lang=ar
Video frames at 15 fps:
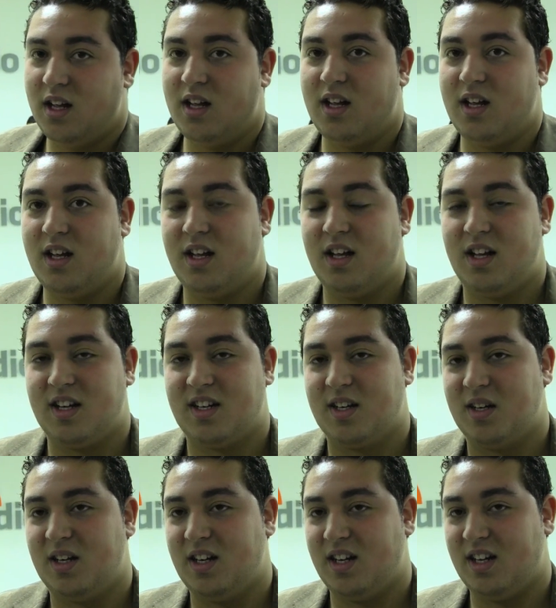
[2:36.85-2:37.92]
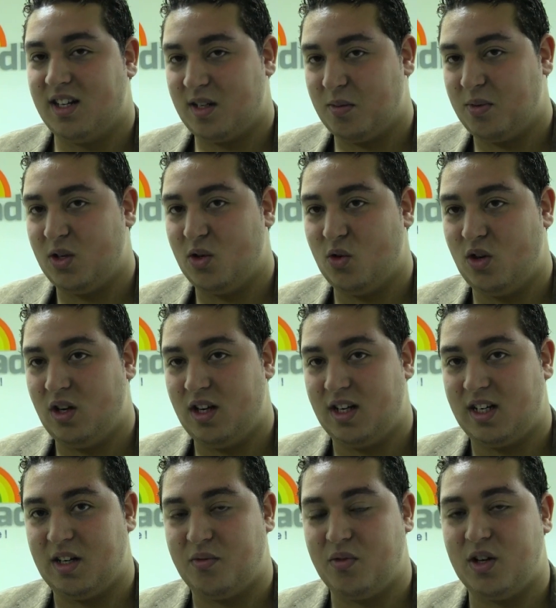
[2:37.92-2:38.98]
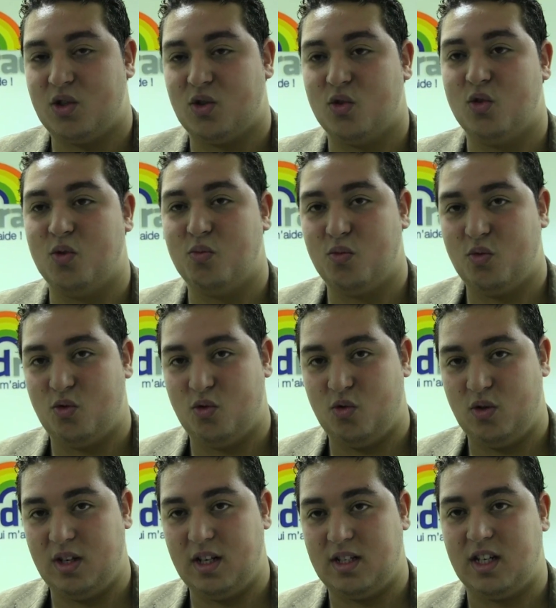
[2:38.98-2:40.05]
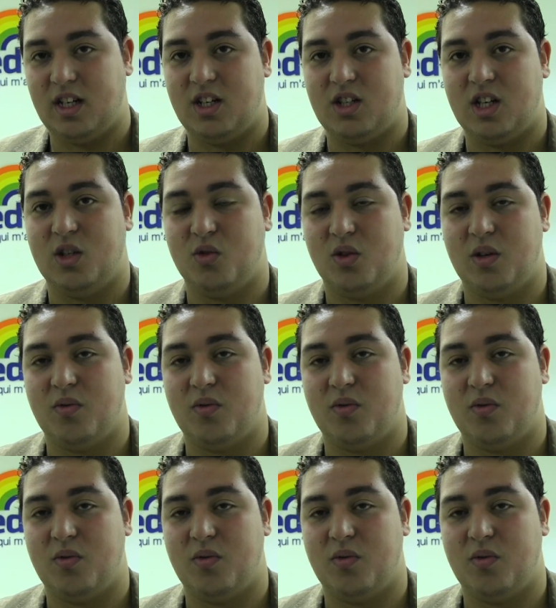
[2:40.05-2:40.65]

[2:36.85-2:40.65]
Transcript: آه كان كنبغي نقول كيفاش والناس اللي كيشاهدوا